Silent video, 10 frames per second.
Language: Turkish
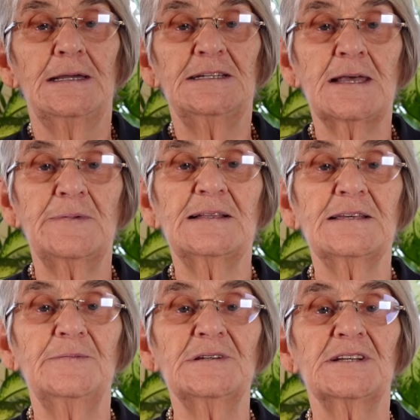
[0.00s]
İşte
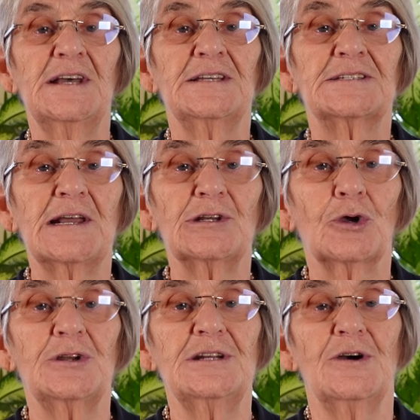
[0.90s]
bildiğimiz
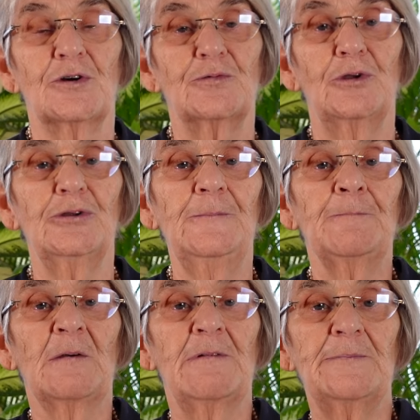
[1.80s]
serotonin hormonu
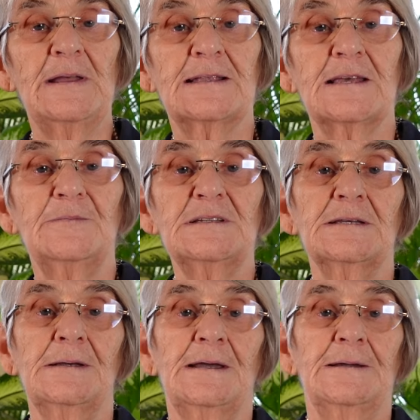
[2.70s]
ve bildiğimiz
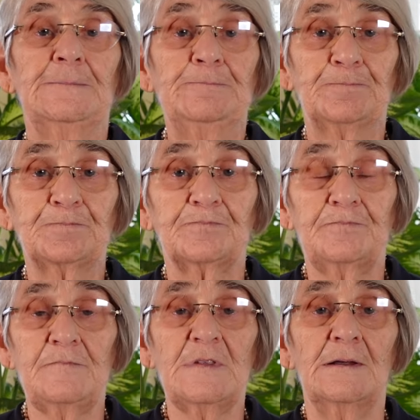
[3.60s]
e,
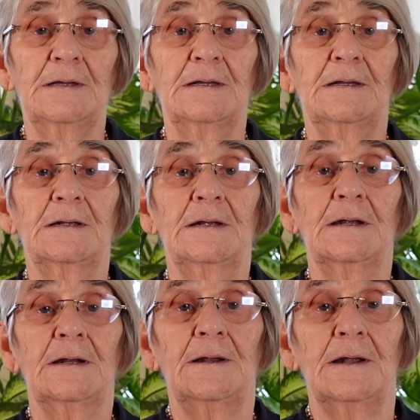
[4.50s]
e
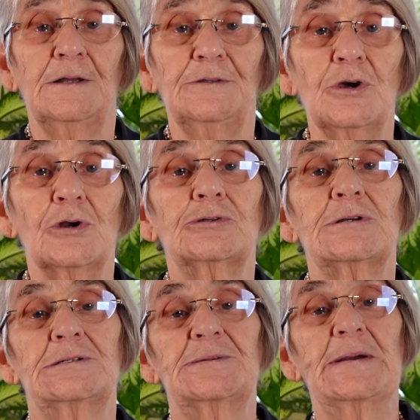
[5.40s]

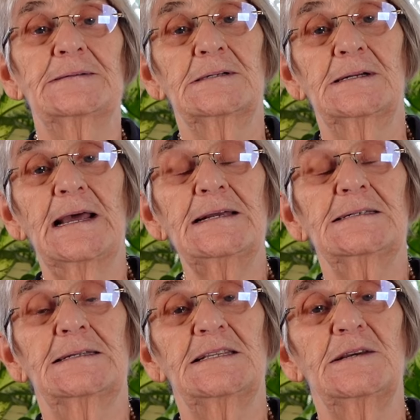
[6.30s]
nörotransmitterler
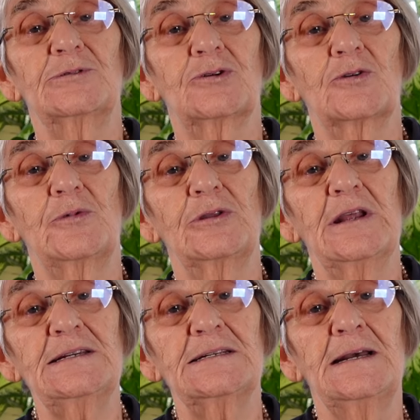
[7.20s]
dediğimiz
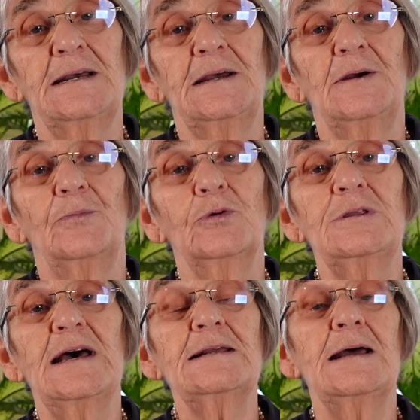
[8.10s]
hormonlar
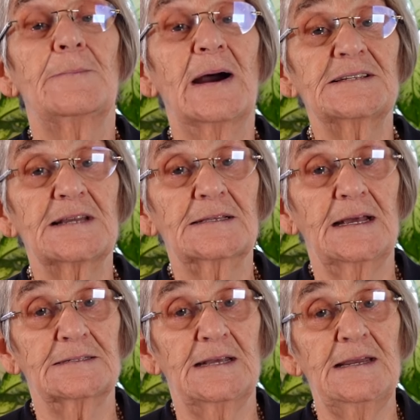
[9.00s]
bunlar
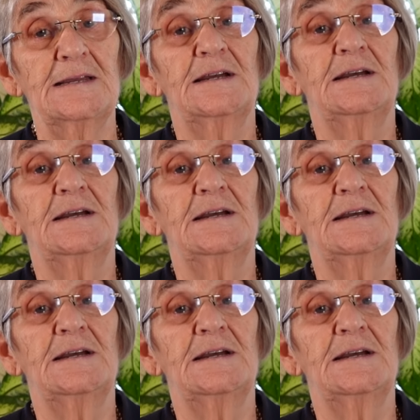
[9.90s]
bağırsaklarda